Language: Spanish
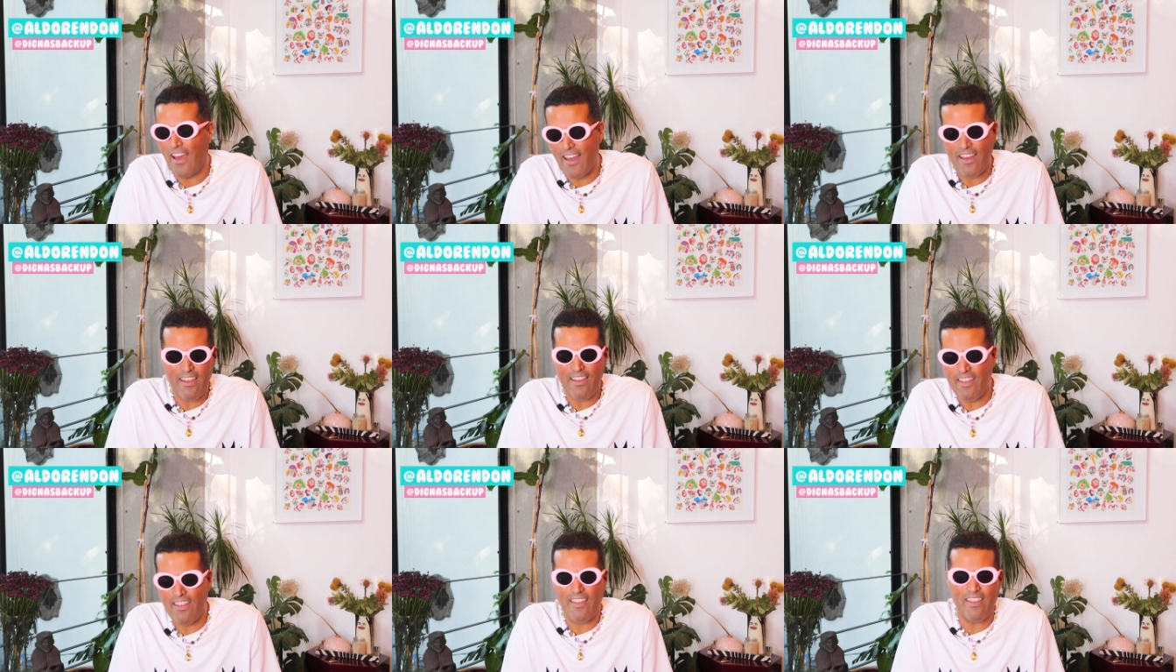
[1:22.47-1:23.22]
Ah
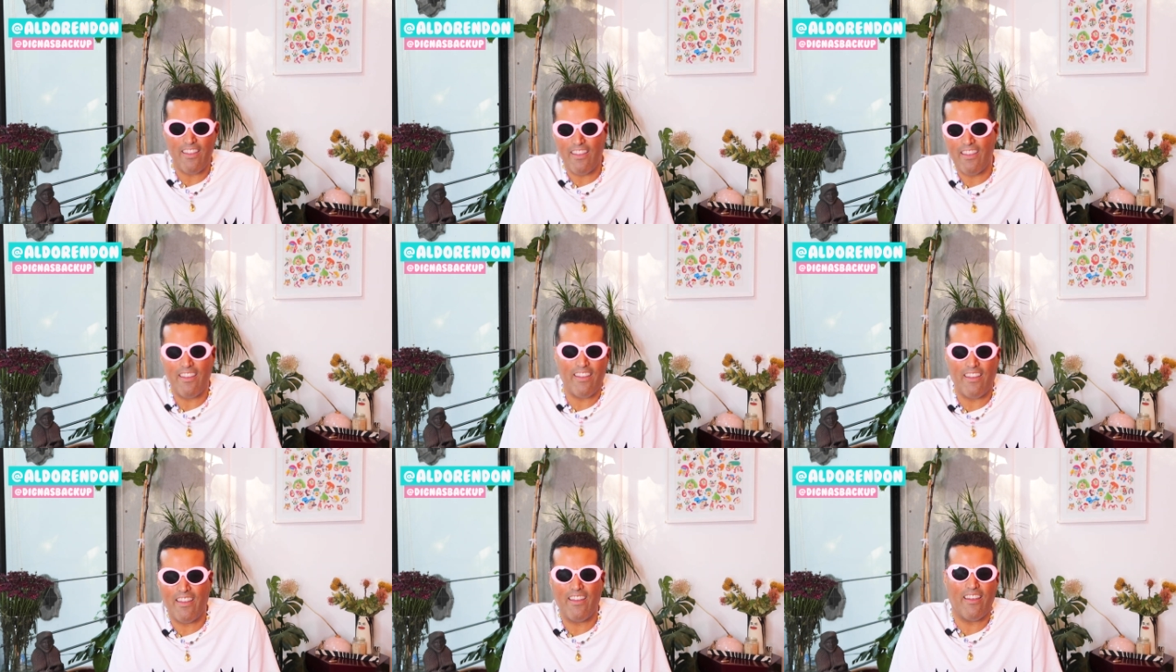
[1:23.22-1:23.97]

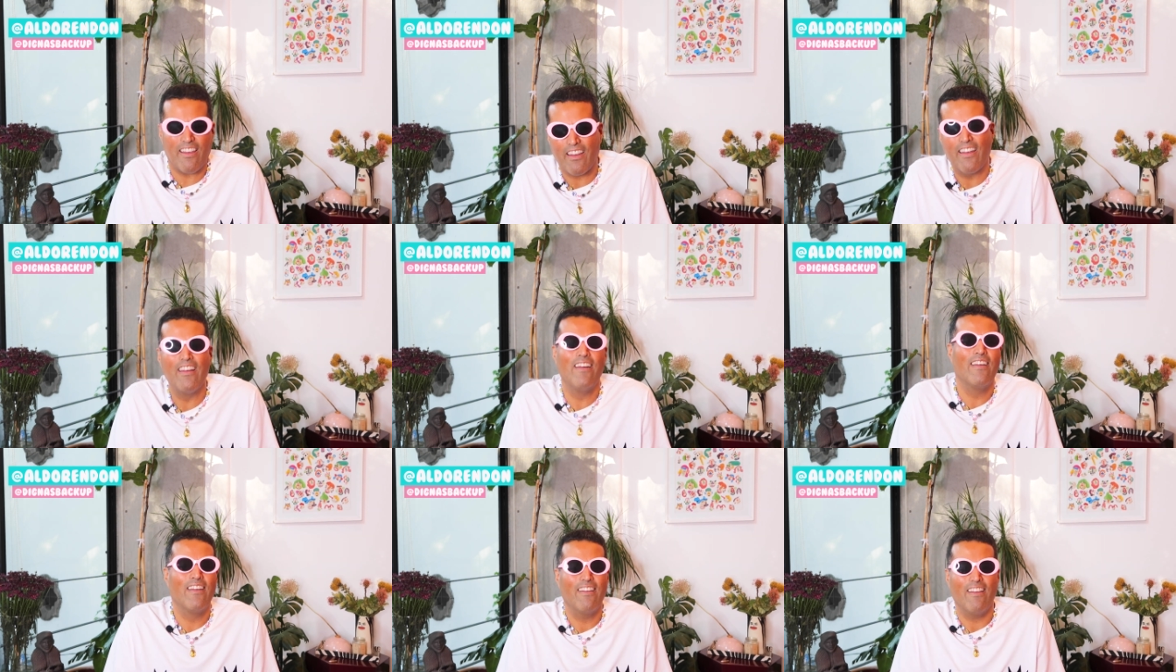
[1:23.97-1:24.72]
ah
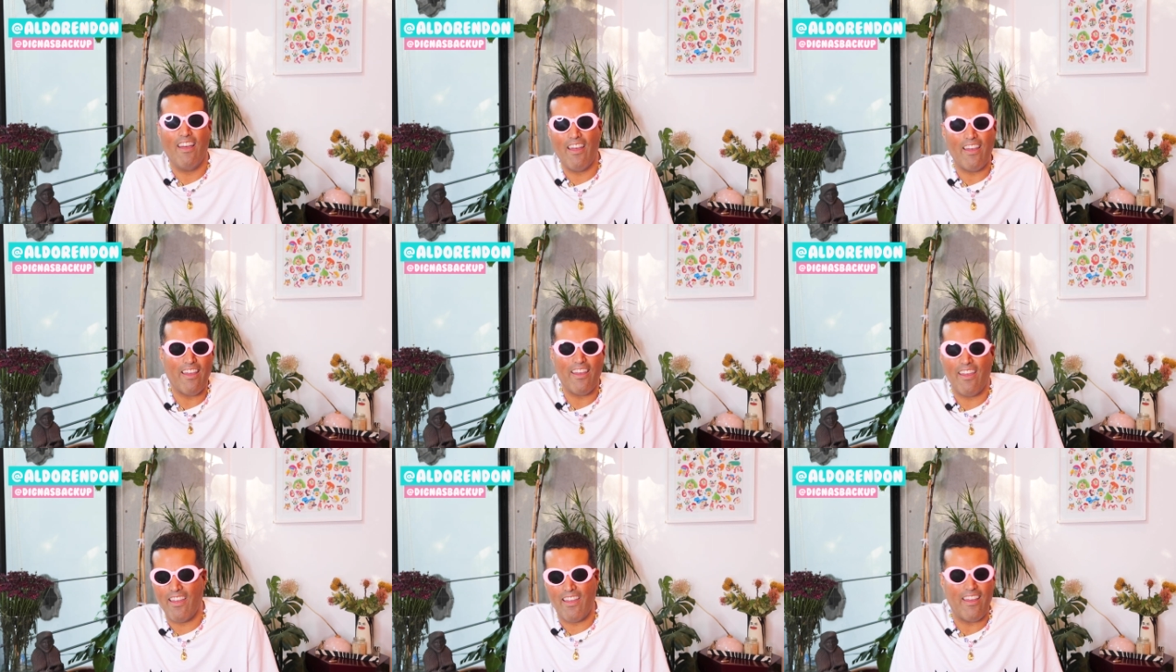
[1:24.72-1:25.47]
ah,
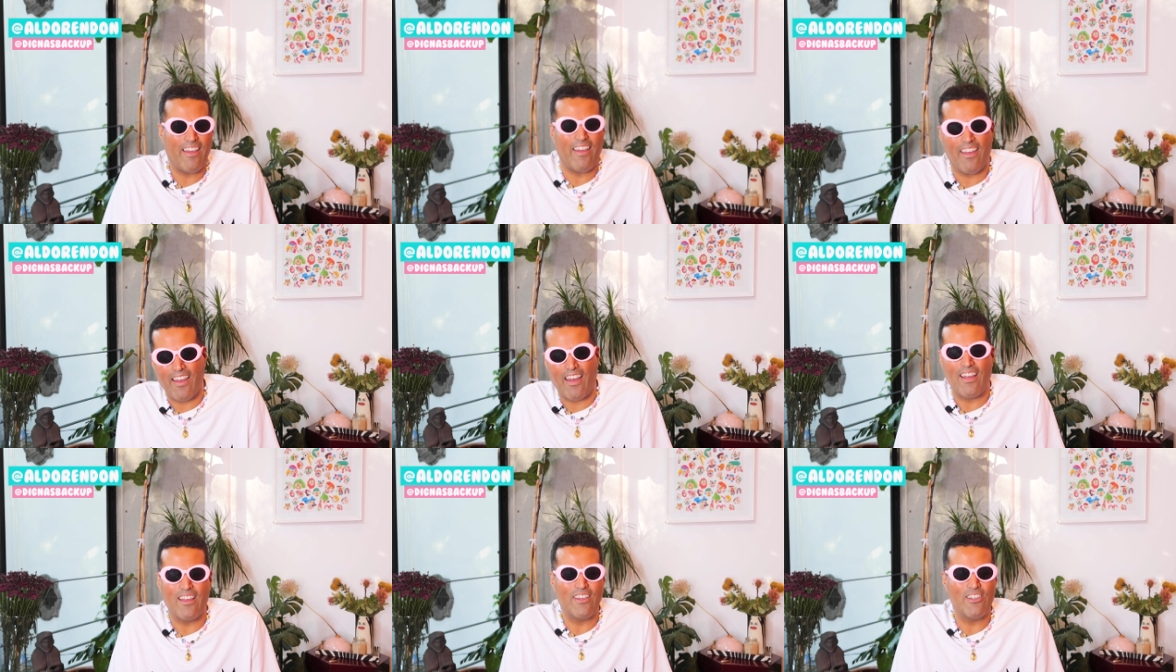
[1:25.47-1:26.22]
ah, ah,
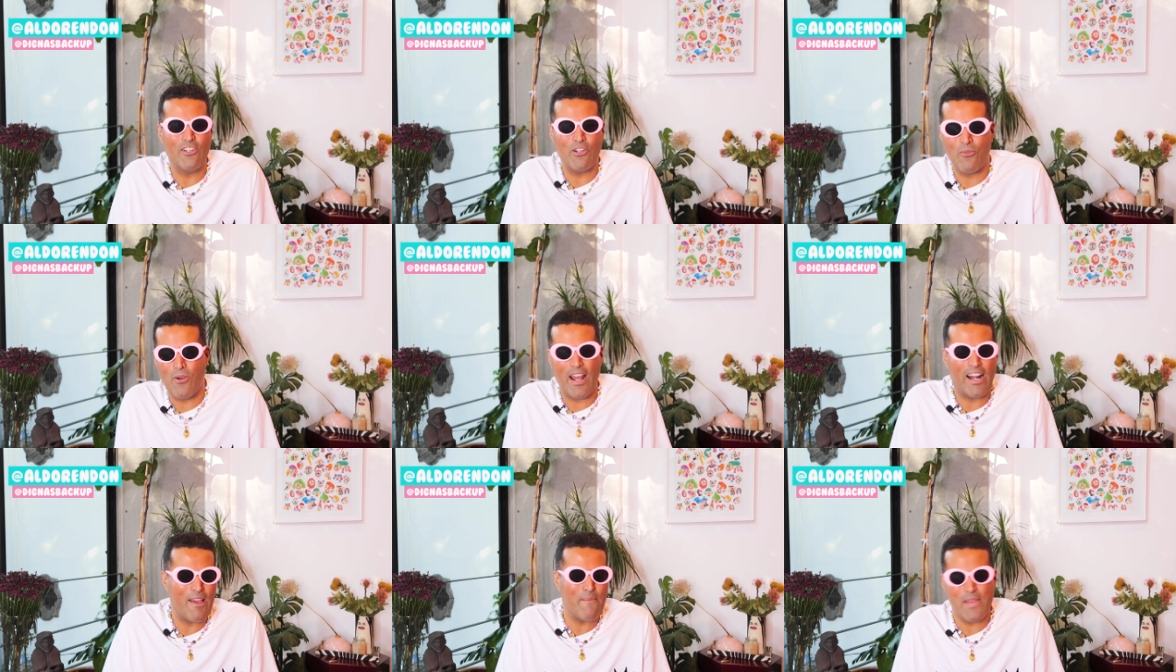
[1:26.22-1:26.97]
ah, you know
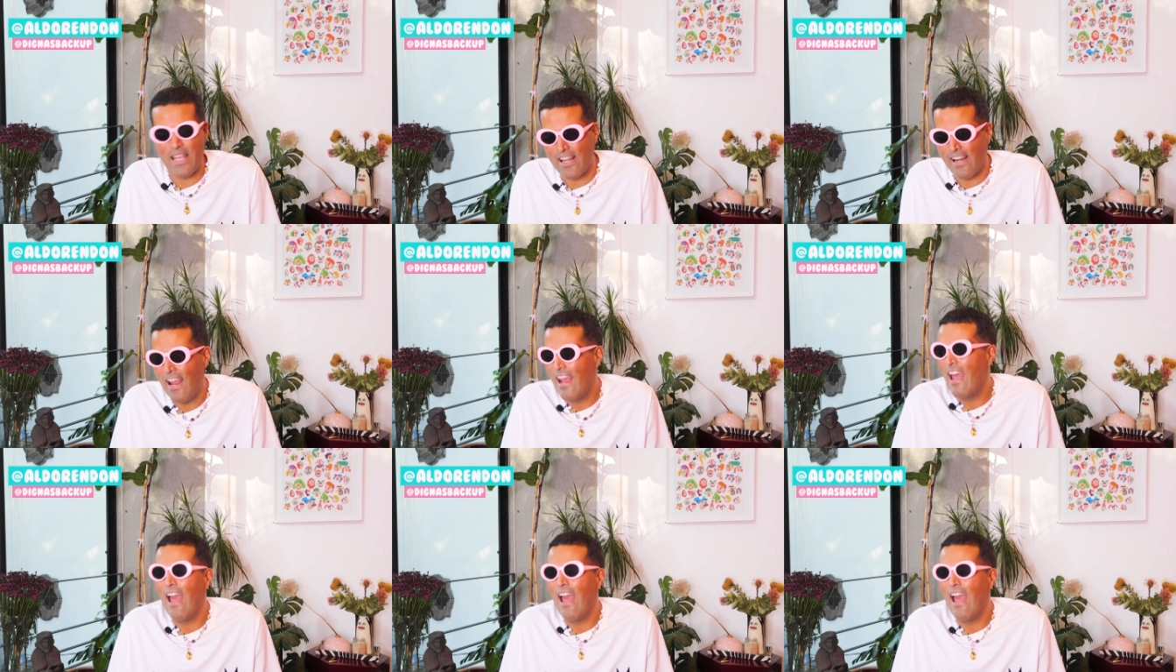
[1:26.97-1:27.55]
what I mean.